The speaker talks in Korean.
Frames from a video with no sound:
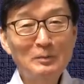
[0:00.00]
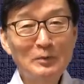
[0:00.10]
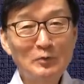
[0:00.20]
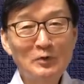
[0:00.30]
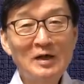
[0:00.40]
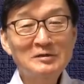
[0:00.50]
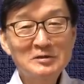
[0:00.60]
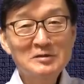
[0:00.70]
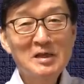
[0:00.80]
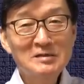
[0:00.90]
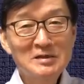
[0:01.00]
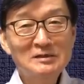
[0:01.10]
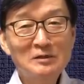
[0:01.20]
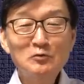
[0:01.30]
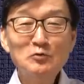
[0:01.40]
유나이티
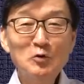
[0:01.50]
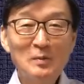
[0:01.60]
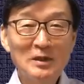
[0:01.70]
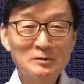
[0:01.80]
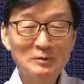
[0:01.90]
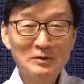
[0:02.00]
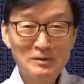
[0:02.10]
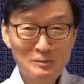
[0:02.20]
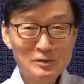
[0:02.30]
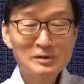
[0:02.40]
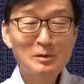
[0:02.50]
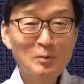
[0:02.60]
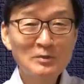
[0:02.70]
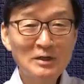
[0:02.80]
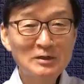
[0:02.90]
스테이츠한테 두드려 맞으면 힘든
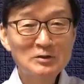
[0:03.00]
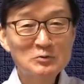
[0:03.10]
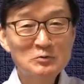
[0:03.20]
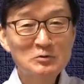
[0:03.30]
겁니다. 이 중국